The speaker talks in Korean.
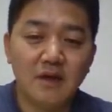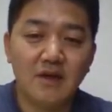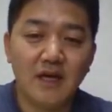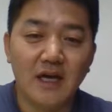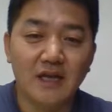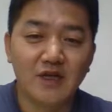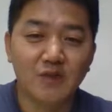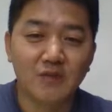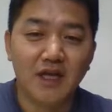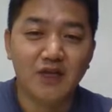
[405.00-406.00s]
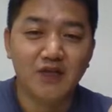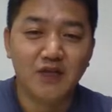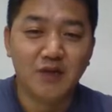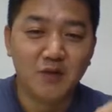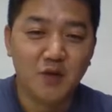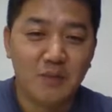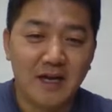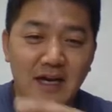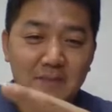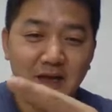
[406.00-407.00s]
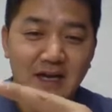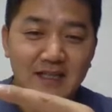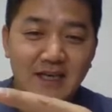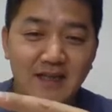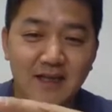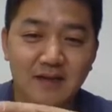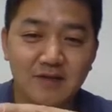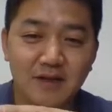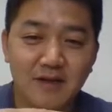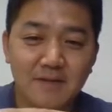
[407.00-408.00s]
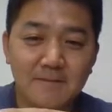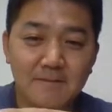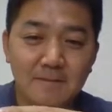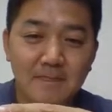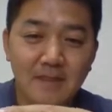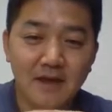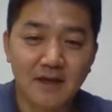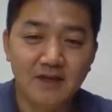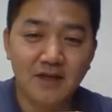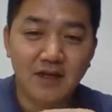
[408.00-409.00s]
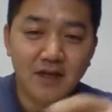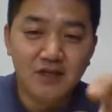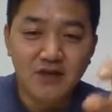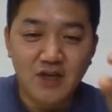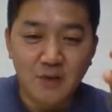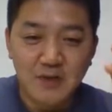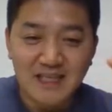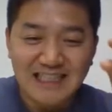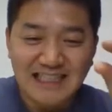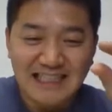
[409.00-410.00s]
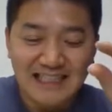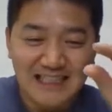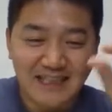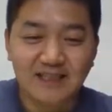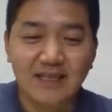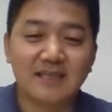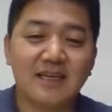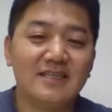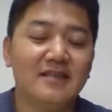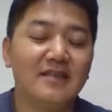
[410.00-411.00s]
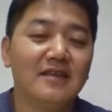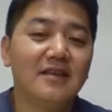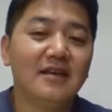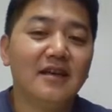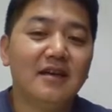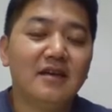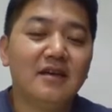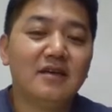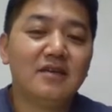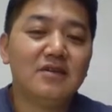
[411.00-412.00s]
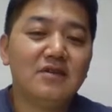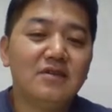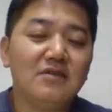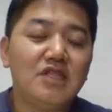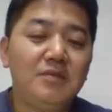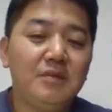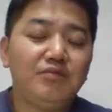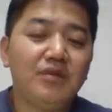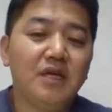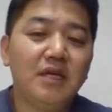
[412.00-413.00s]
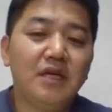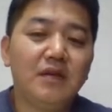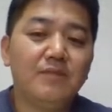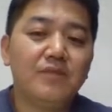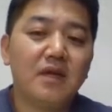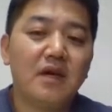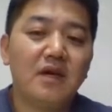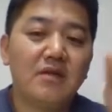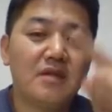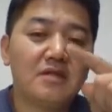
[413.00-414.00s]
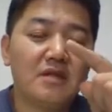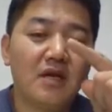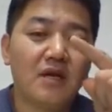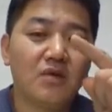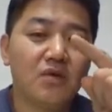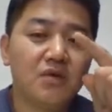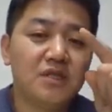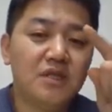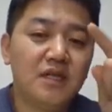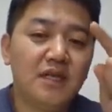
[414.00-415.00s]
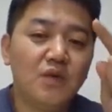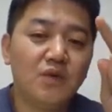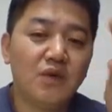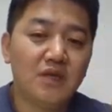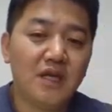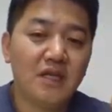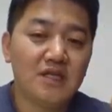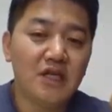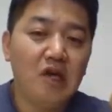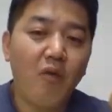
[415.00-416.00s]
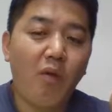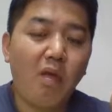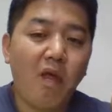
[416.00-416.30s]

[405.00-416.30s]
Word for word: 어, 얘 아들이 좀 낫네요 저맨 맨가슴에 있는 남자에 그죠 저기 허벅지 가 땅땅땅땅땅땅 해지셔야돼 그래서 1 2분에 아까 15개 했고 이제 요거 10개 했죠?